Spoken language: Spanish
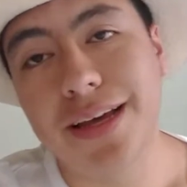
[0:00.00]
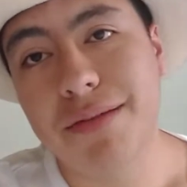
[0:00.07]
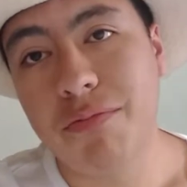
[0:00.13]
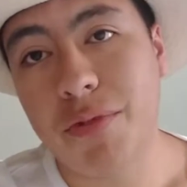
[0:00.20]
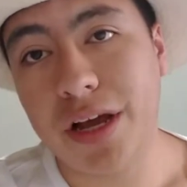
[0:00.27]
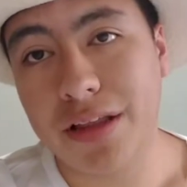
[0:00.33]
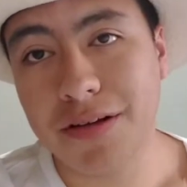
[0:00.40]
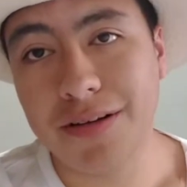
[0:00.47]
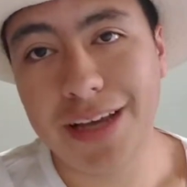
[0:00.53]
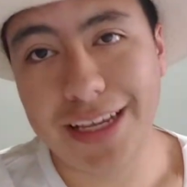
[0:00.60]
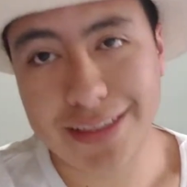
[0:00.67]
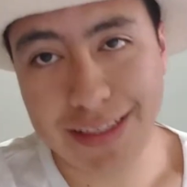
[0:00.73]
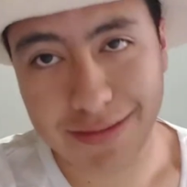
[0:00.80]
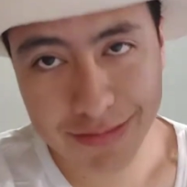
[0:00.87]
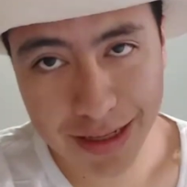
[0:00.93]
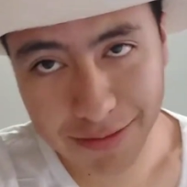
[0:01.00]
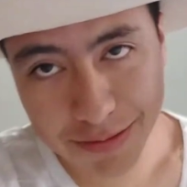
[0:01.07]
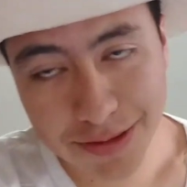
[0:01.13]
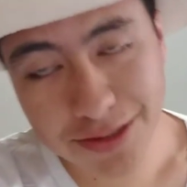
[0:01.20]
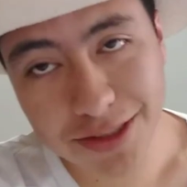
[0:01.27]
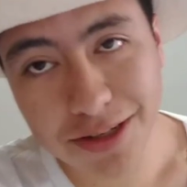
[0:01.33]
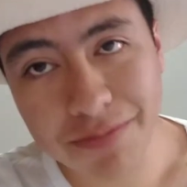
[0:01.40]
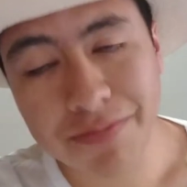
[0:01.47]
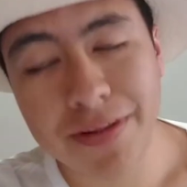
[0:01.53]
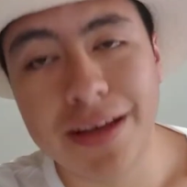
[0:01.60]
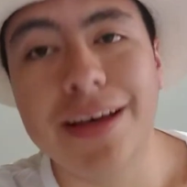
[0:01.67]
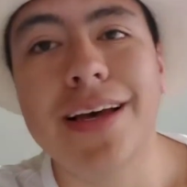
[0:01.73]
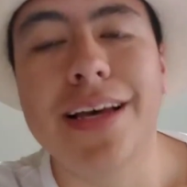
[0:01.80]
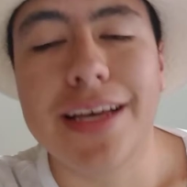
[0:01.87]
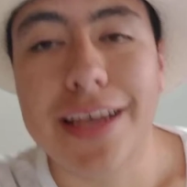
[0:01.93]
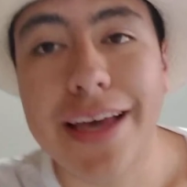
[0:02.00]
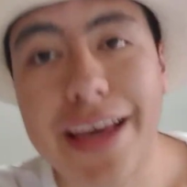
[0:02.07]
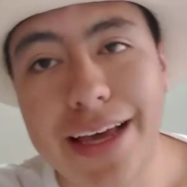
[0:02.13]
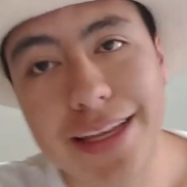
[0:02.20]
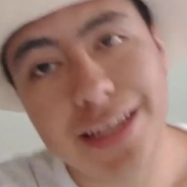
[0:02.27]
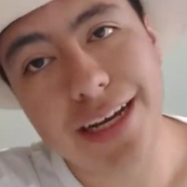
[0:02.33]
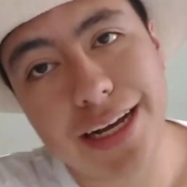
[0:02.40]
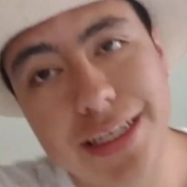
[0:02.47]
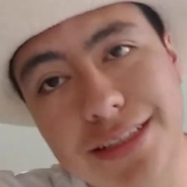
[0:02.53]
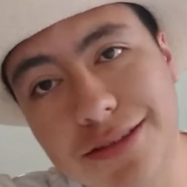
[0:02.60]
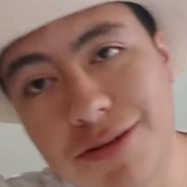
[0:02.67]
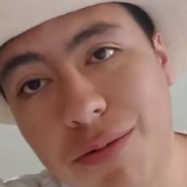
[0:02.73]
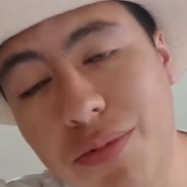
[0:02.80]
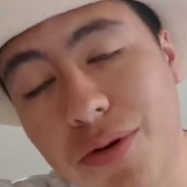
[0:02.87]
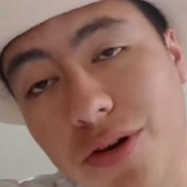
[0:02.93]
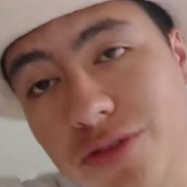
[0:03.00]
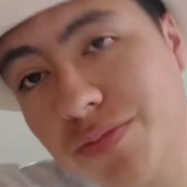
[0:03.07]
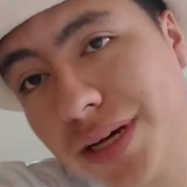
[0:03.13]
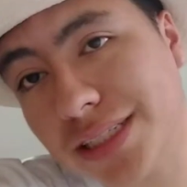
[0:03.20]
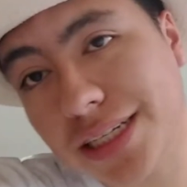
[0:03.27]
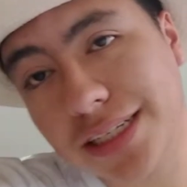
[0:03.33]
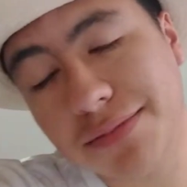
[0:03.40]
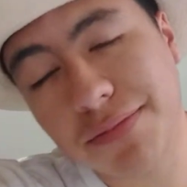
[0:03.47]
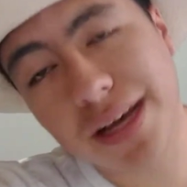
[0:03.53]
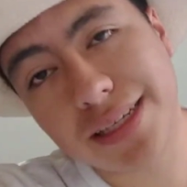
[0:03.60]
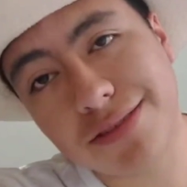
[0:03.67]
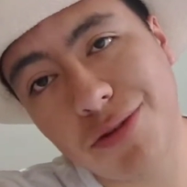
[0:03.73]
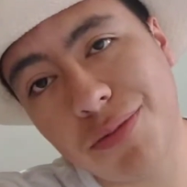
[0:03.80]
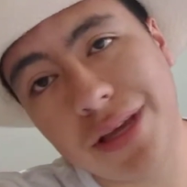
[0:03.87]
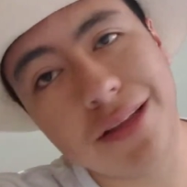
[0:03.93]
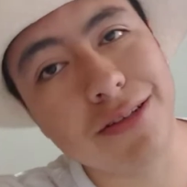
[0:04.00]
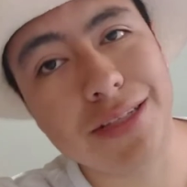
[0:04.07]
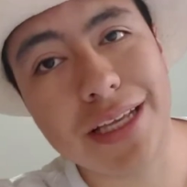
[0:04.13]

Bueno, este es un anuncio. Eh, ya casi compro los pasajes más o menos